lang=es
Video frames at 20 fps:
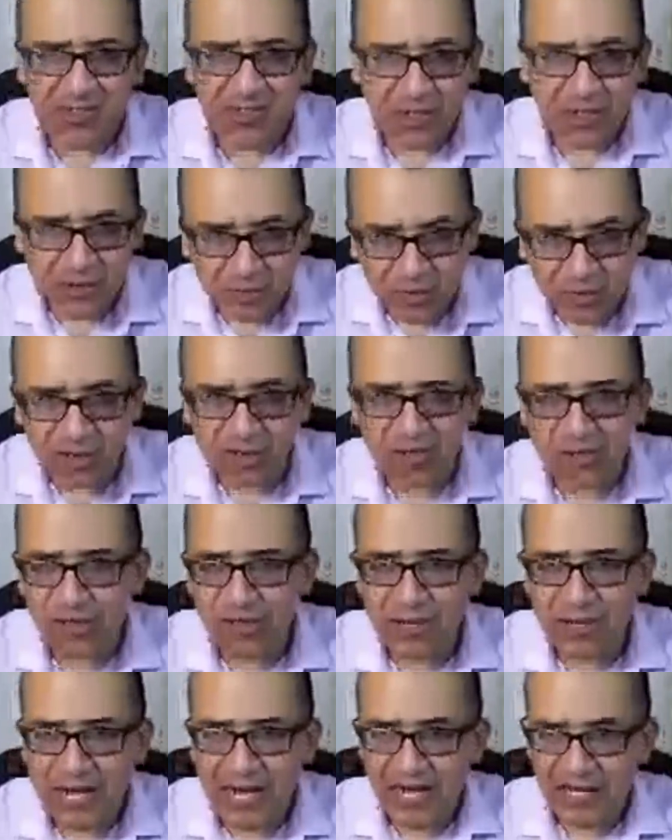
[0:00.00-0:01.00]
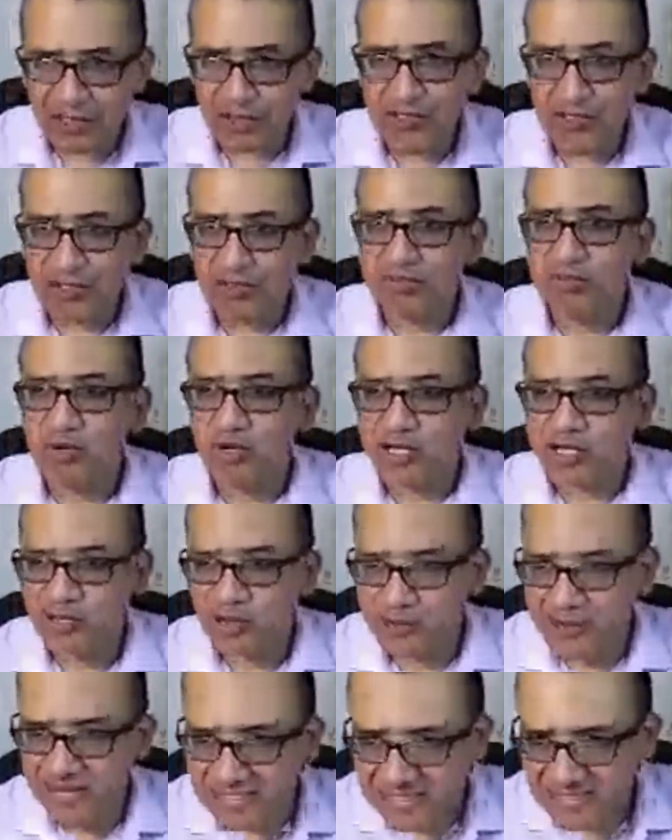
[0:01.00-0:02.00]
Yo le puedo ayudar un
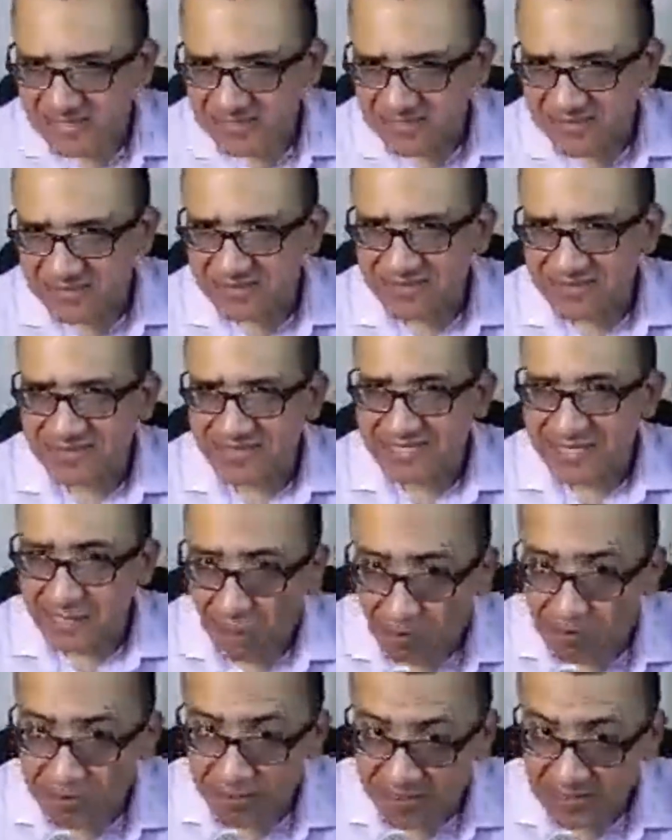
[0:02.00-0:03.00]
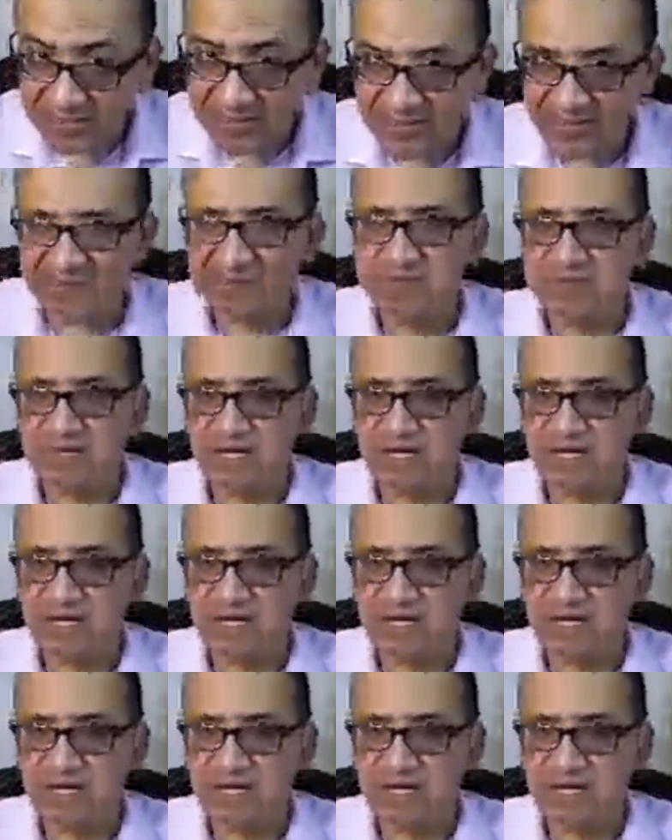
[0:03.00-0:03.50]
poquito más y comprender